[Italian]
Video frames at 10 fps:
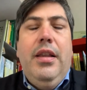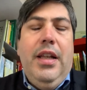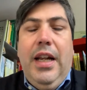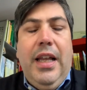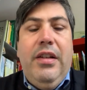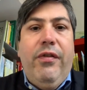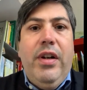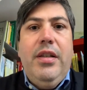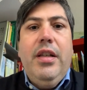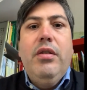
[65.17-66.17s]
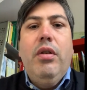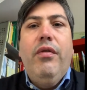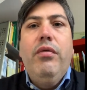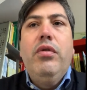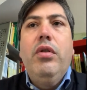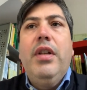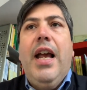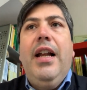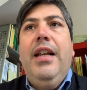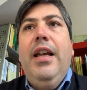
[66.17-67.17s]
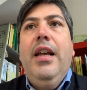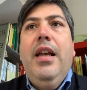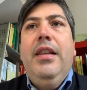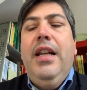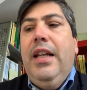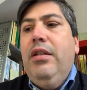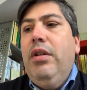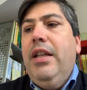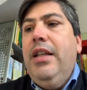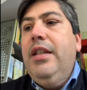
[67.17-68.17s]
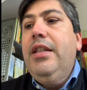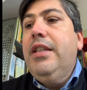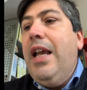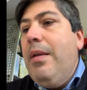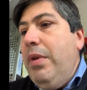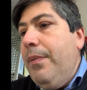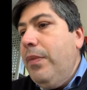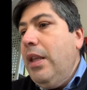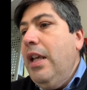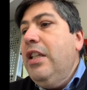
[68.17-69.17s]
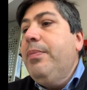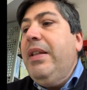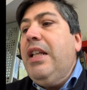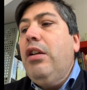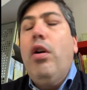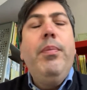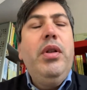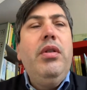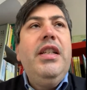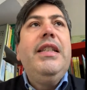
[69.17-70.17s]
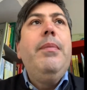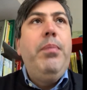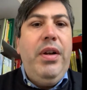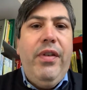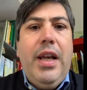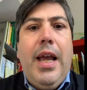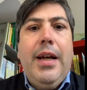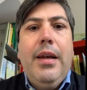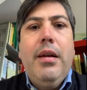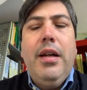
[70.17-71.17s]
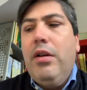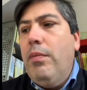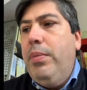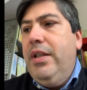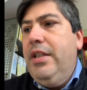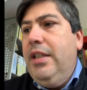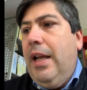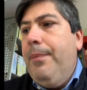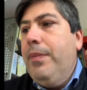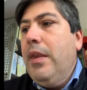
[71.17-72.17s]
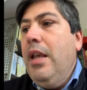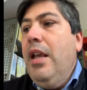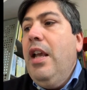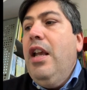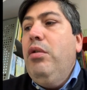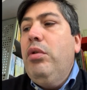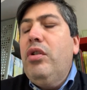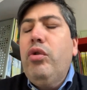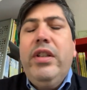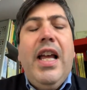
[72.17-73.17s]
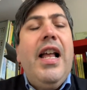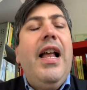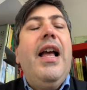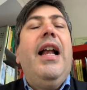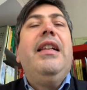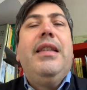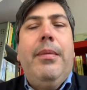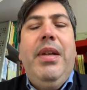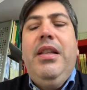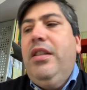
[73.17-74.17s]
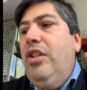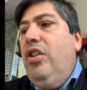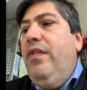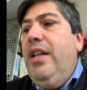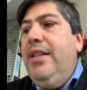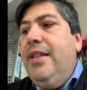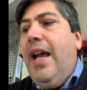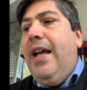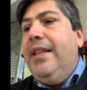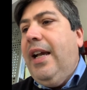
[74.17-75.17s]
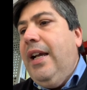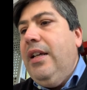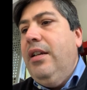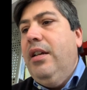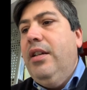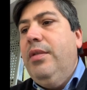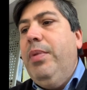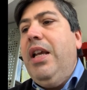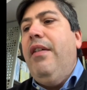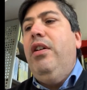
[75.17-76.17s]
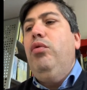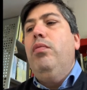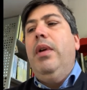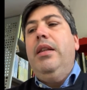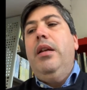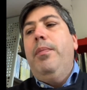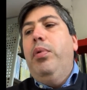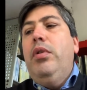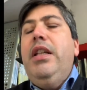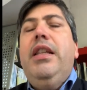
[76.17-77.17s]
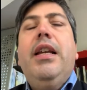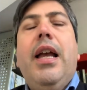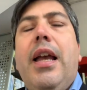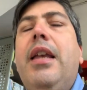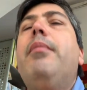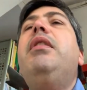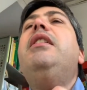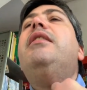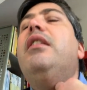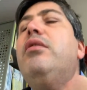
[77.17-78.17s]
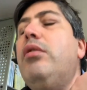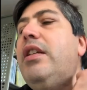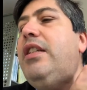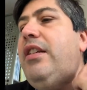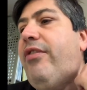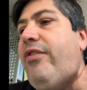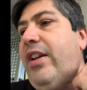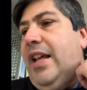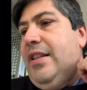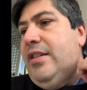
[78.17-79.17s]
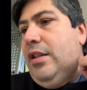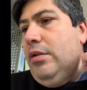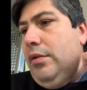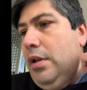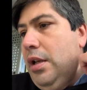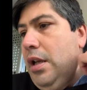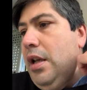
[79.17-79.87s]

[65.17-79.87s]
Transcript: nella differenziazione funzionale della teoria dei sistemi, spetta il compito di semplificare la complessità. In una società altamente civilizzata, eh, spiegava Luhmann, politica e amministrazione si differenziano